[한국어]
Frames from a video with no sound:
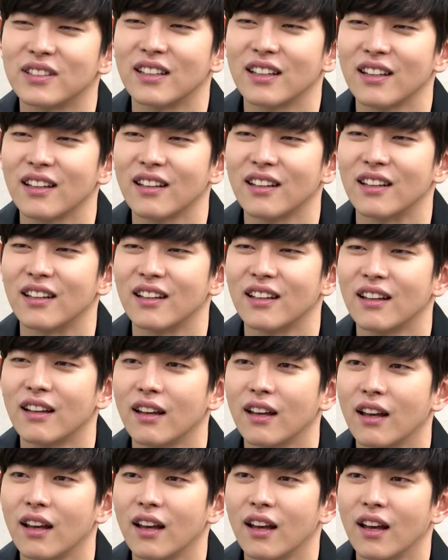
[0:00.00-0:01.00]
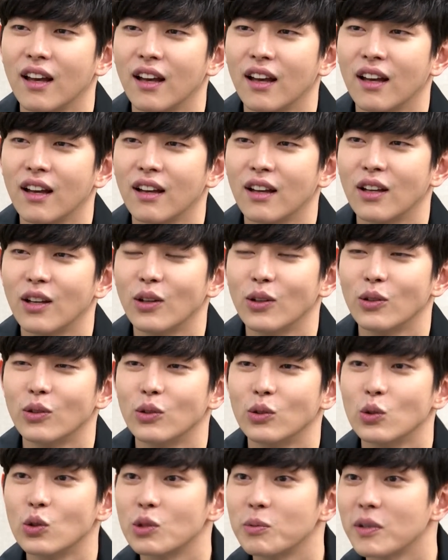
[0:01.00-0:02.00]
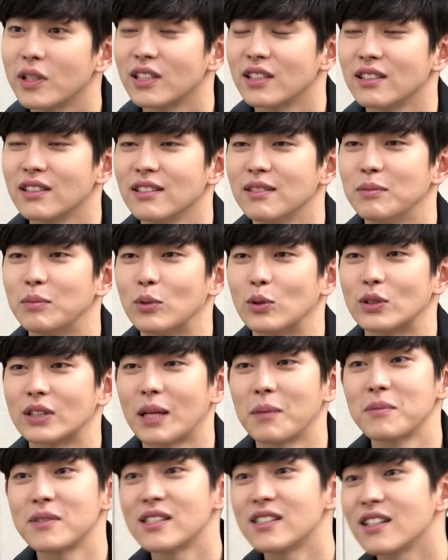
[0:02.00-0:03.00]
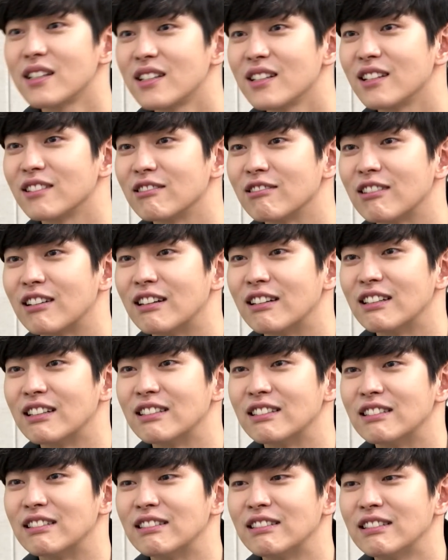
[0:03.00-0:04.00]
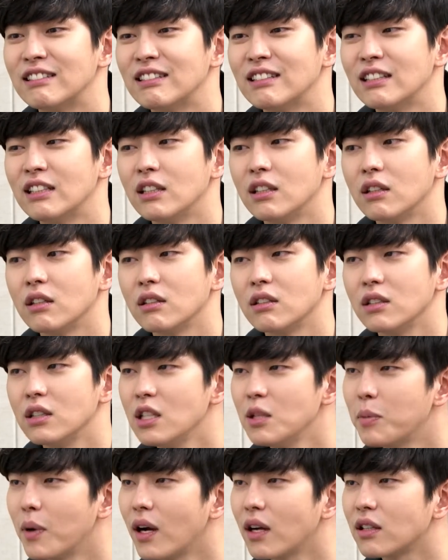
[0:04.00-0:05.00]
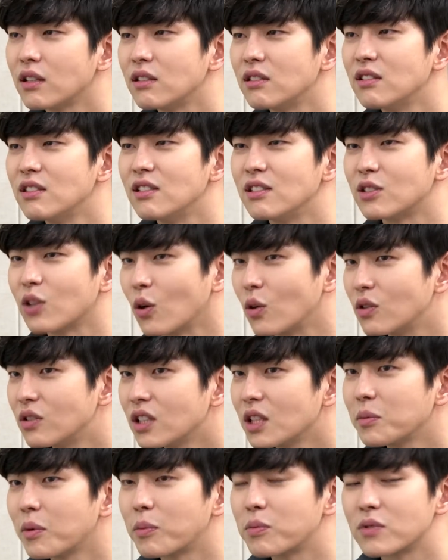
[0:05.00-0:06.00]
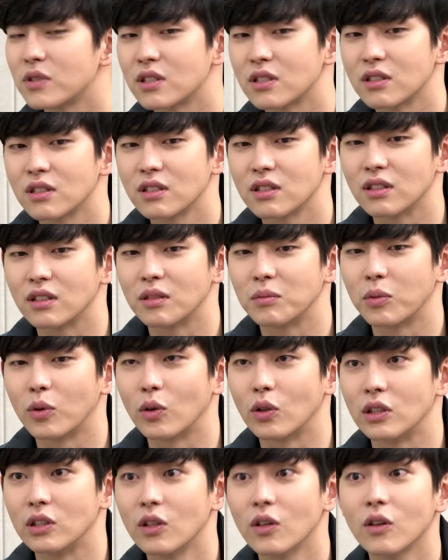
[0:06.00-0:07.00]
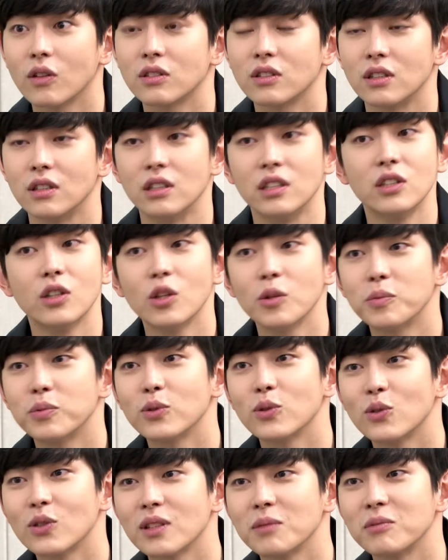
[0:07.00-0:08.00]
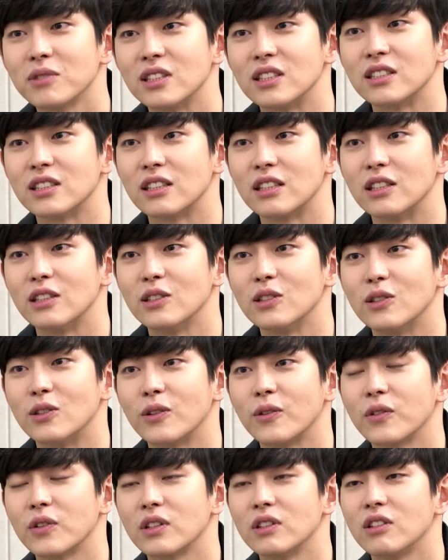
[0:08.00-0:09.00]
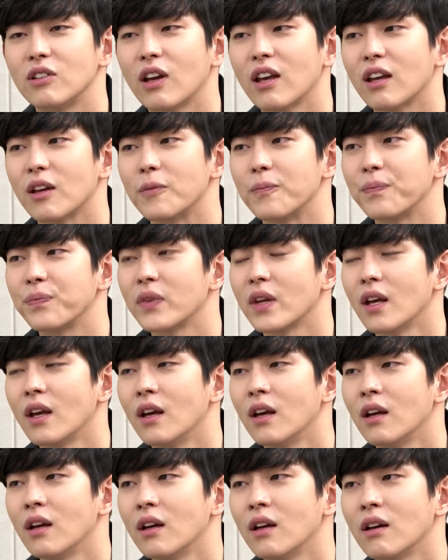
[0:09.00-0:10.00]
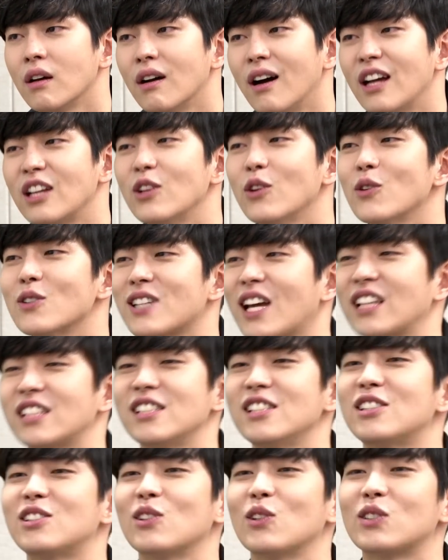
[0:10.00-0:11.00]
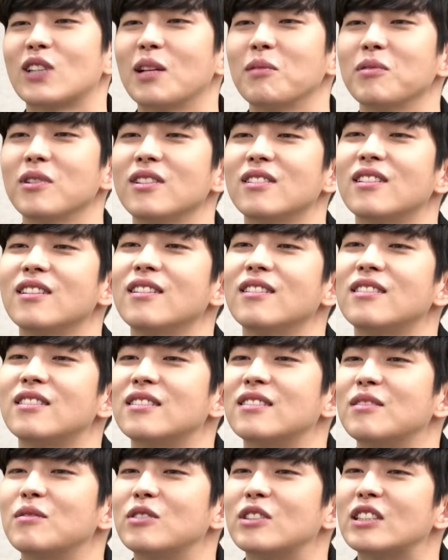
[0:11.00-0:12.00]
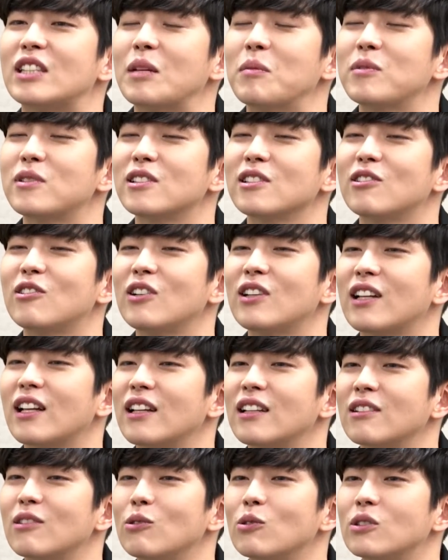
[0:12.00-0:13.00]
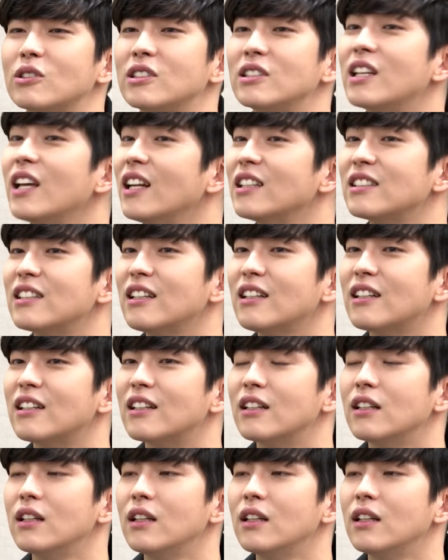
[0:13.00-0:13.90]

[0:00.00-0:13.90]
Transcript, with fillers: 게 요즘에 뭐 삼시세끼라던가 1박 2일 정글의 법칙 뭐 이런 것들 리얼 프로그램들 있잖아요 그게 아 이런 거 자신 있어 사람들한테 재밌을 거야 라고 그게 아니라